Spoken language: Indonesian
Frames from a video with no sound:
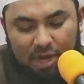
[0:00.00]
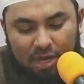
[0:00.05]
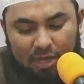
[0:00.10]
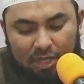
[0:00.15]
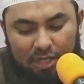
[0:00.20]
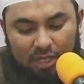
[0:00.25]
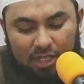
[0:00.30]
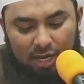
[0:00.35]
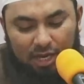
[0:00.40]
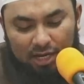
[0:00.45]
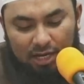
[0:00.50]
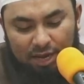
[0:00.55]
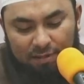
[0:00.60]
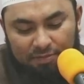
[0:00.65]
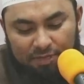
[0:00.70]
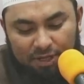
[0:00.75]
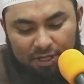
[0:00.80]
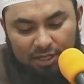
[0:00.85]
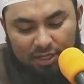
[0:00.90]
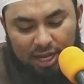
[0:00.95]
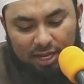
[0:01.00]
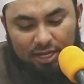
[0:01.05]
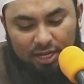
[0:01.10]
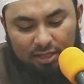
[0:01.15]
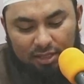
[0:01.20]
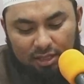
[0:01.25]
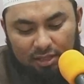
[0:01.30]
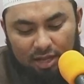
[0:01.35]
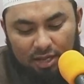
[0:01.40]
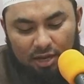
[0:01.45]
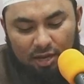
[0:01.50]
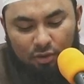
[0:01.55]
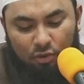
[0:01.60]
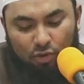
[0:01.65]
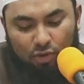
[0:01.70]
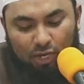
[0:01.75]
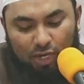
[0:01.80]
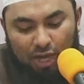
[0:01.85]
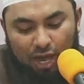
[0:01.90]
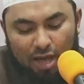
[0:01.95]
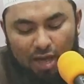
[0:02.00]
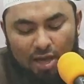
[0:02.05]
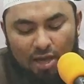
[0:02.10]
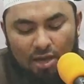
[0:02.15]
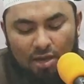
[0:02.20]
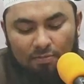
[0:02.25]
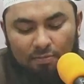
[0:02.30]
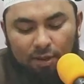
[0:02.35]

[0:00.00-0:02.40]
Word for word: ketika Nabi ditanya tentang rukyah